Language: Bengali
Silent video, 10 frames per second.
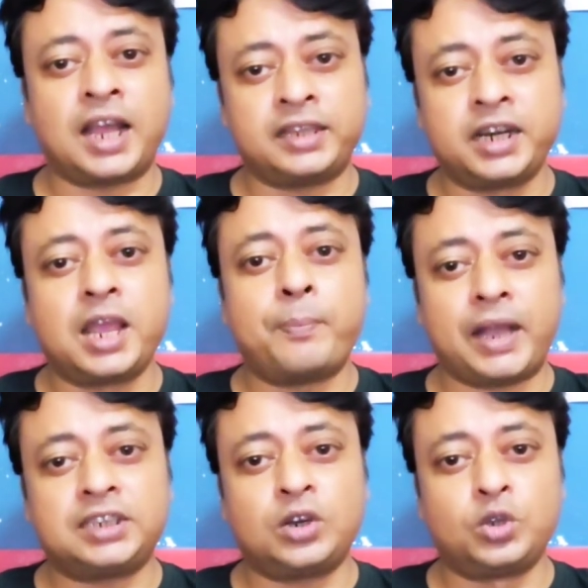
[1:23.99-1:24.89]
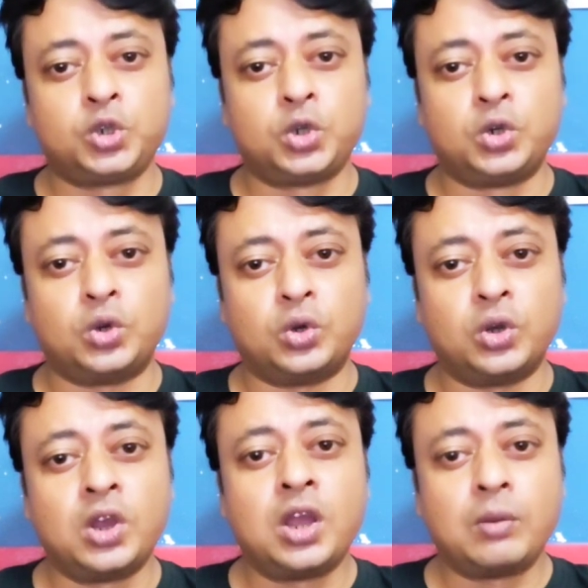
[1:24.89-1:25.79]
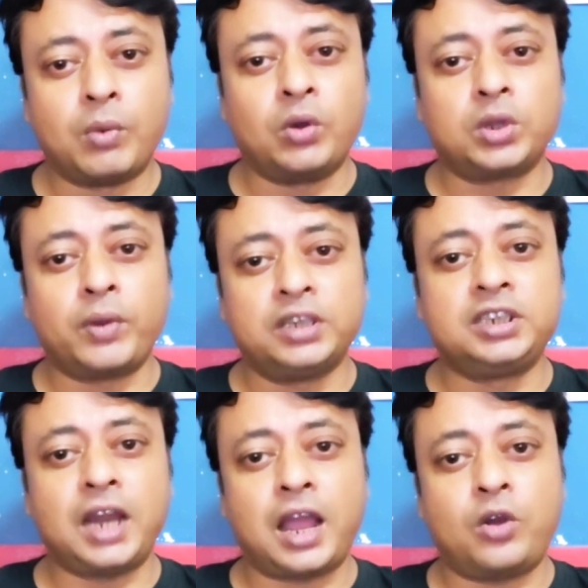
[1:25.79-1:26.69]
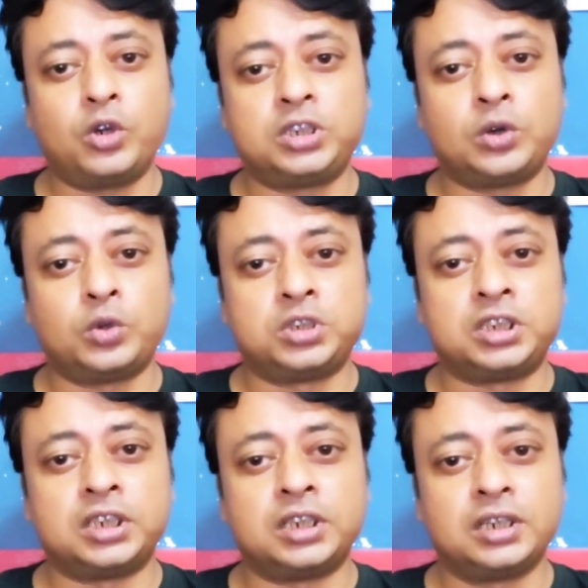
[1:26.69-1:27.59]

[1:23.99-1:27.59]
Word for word: তাদেরকে বাঁচানোর জন্য মমতা ব্যানার্জি টাকা খরচা করছে